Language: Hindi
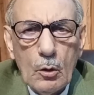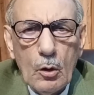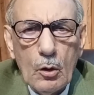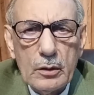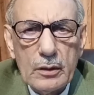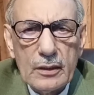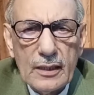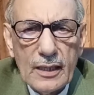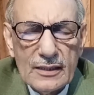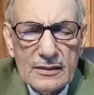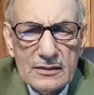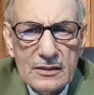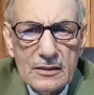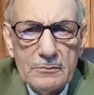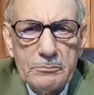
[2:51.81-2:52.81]
और
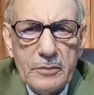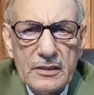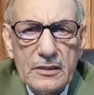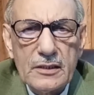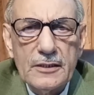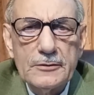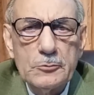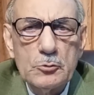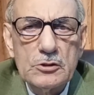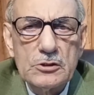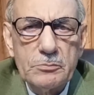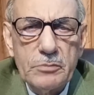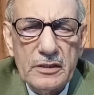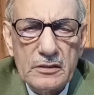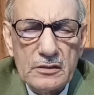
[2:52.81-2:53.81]
नासर बट का जो इस
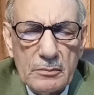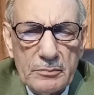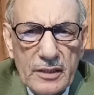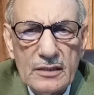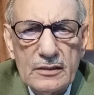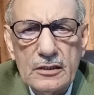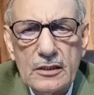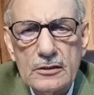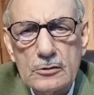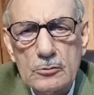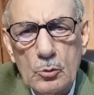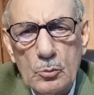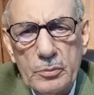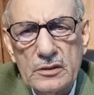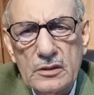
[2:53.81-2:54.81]
पर अतमाद था इस
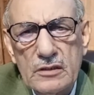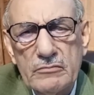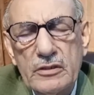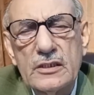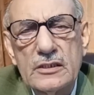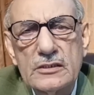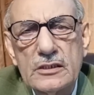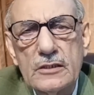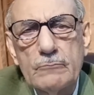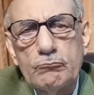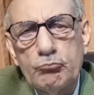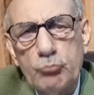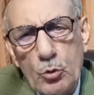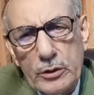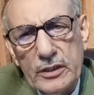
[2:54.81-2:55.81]
गुरबत की वजह से
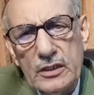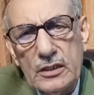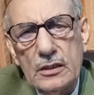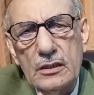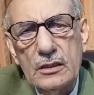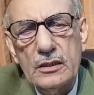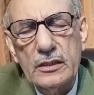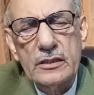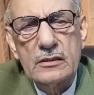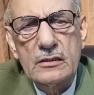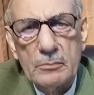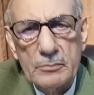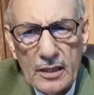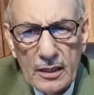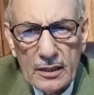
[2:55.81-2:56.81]
वही
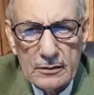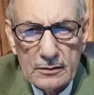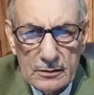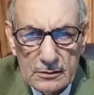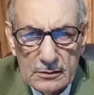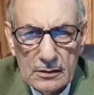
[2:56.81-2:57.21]
अतमाद